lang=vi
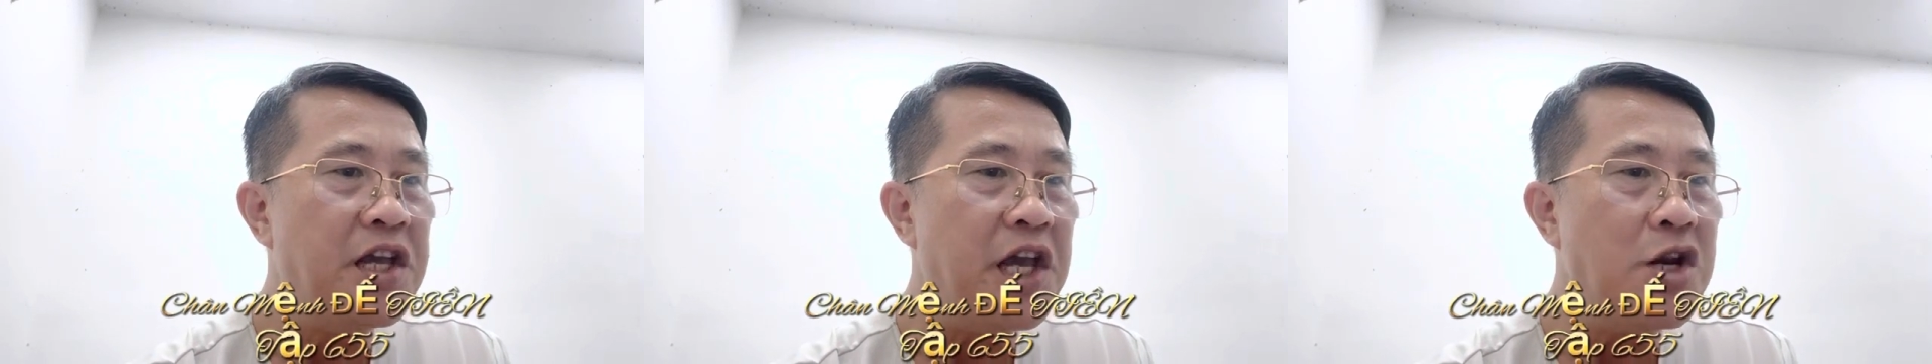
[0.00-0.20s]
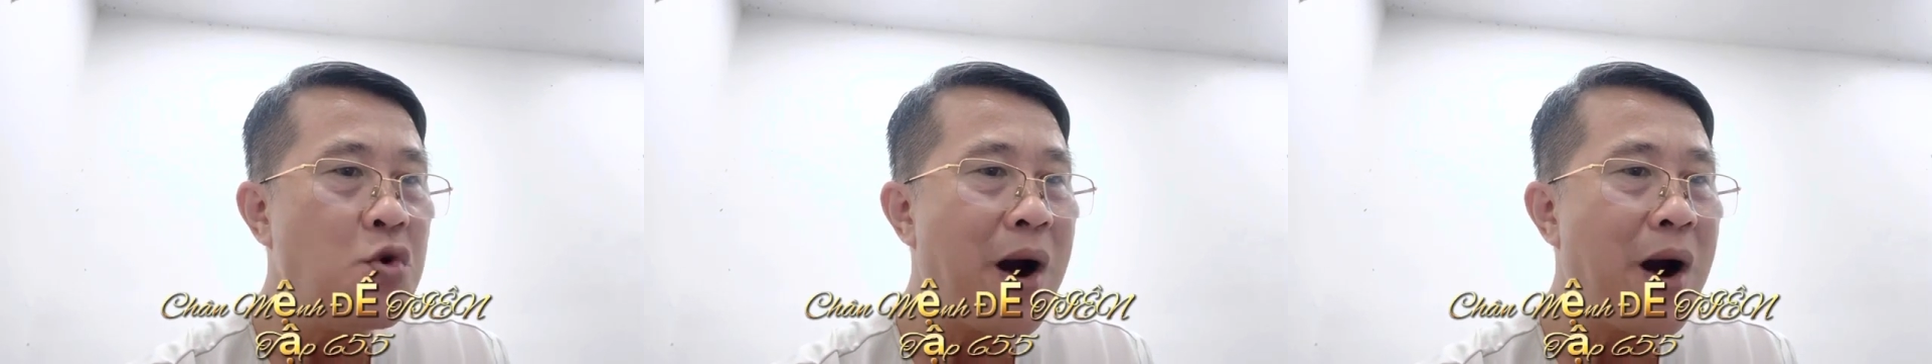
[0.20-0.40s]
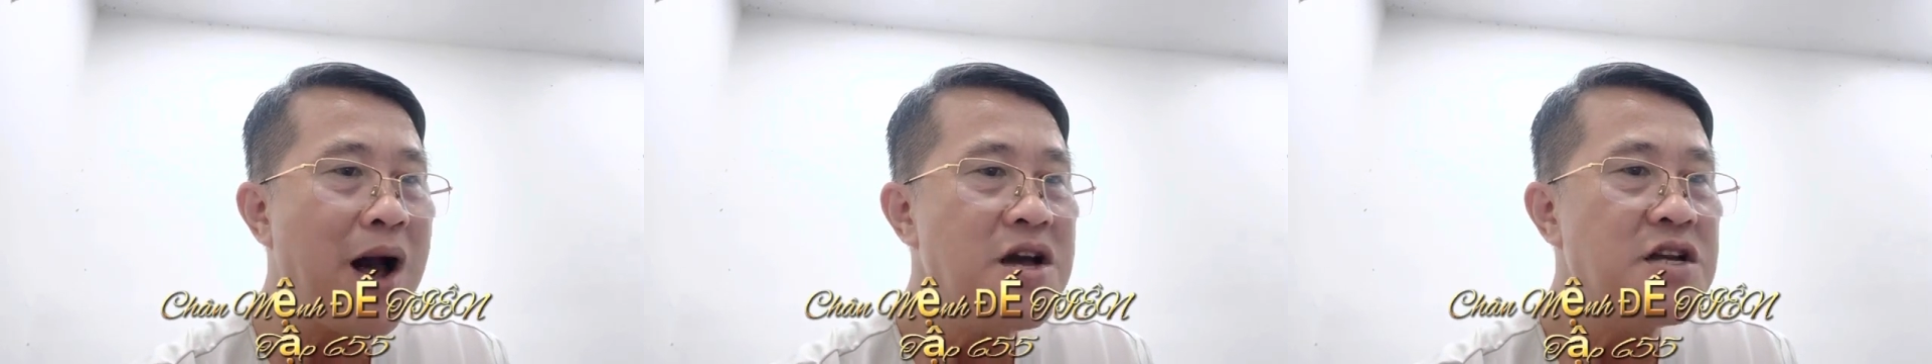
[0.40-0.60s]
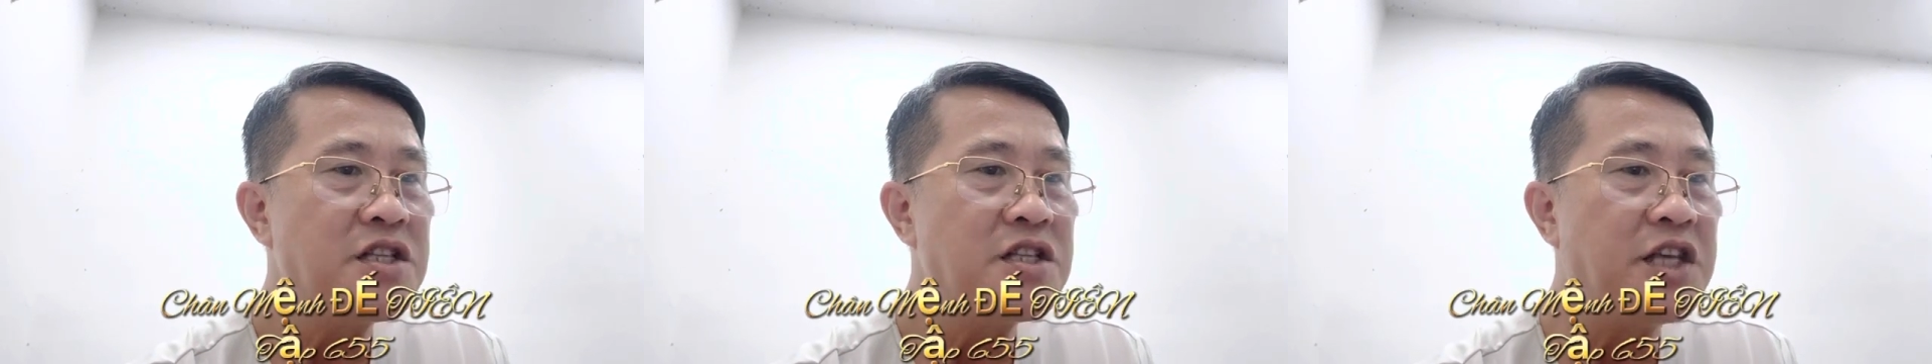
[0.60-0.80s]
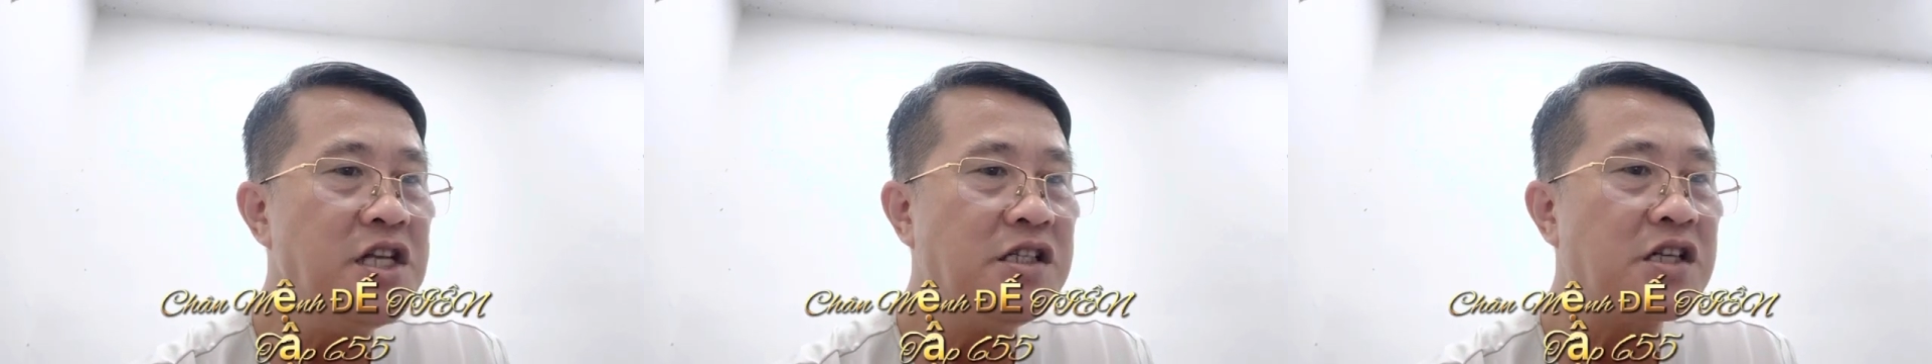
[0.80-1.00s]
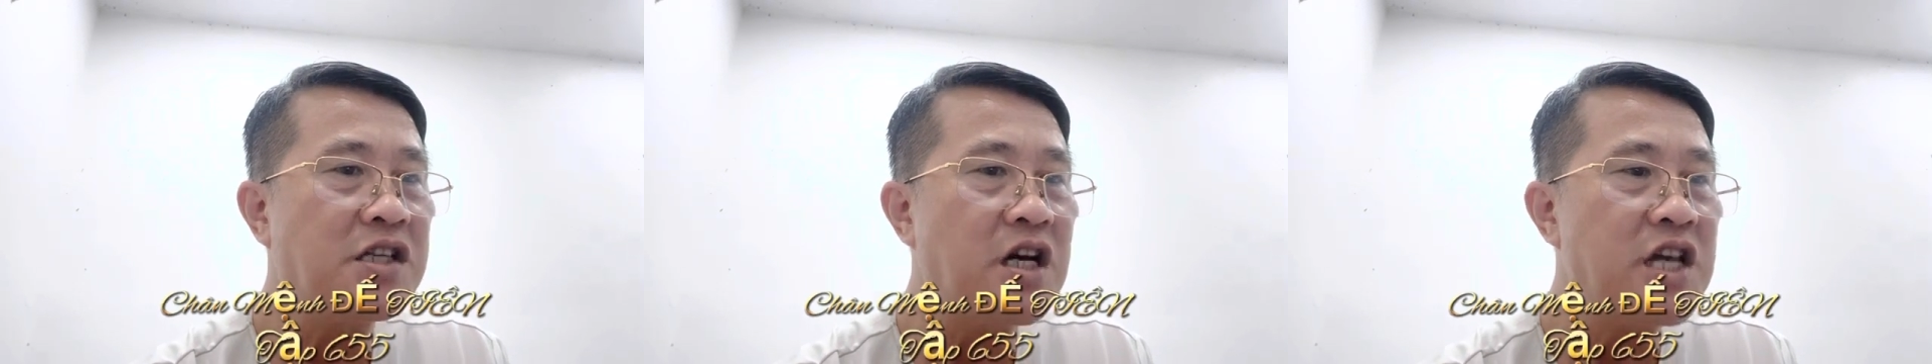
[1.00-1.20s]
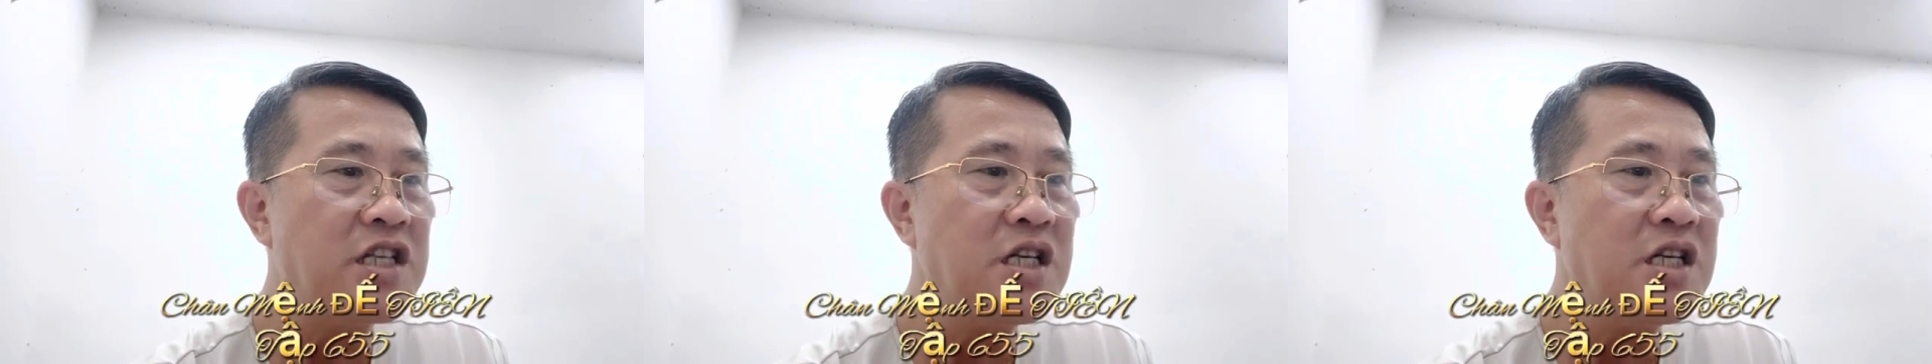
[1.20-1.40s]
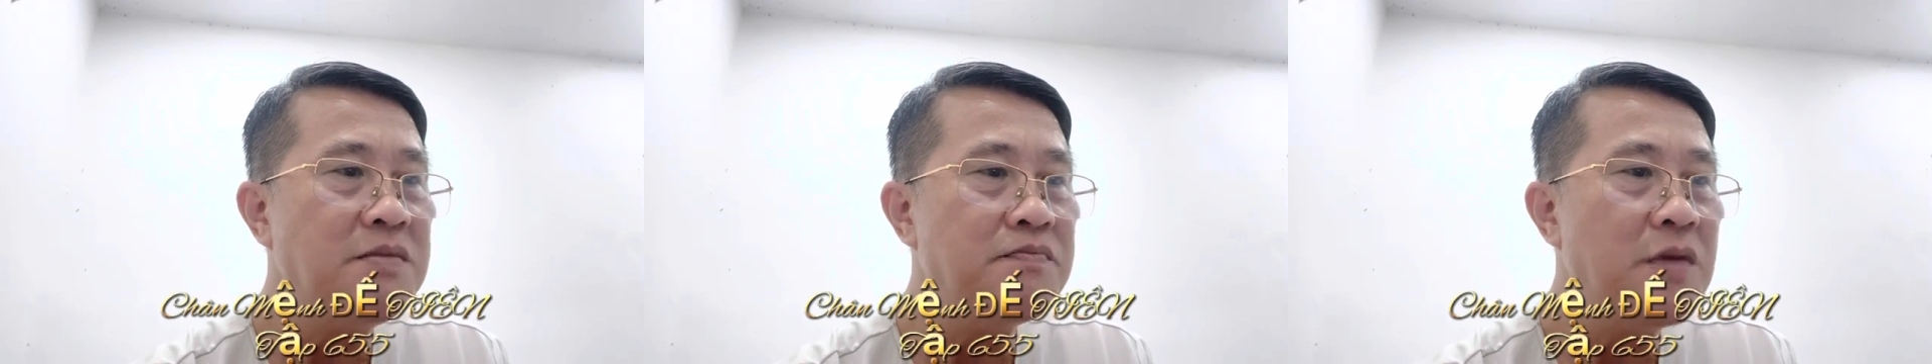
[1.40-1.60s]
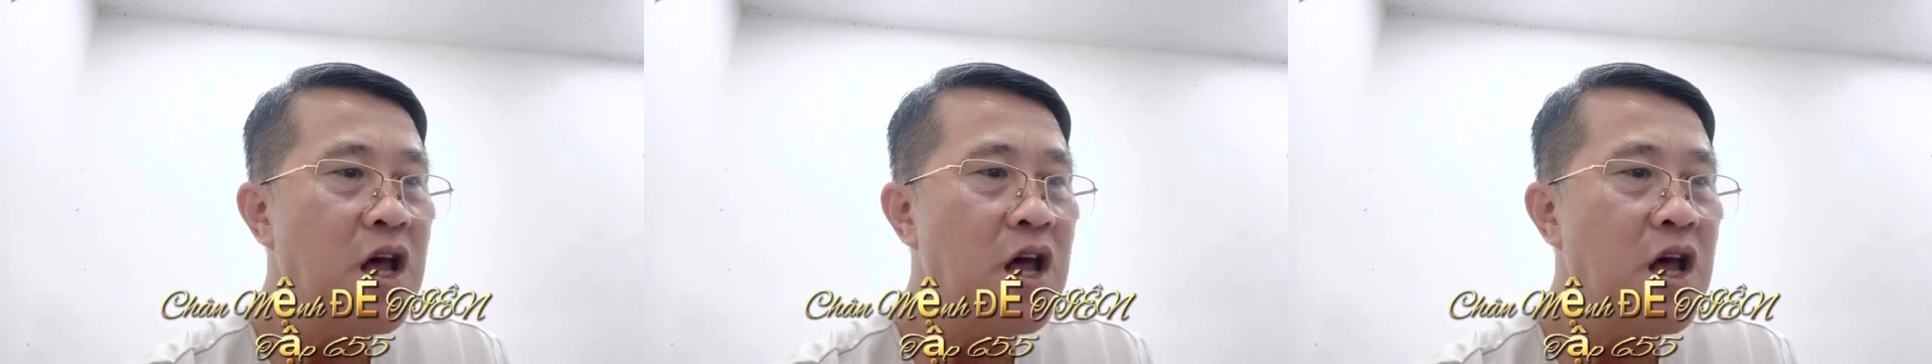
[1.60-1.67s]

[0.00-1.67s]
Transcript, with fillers: hiển hóa chín sợi dây xích,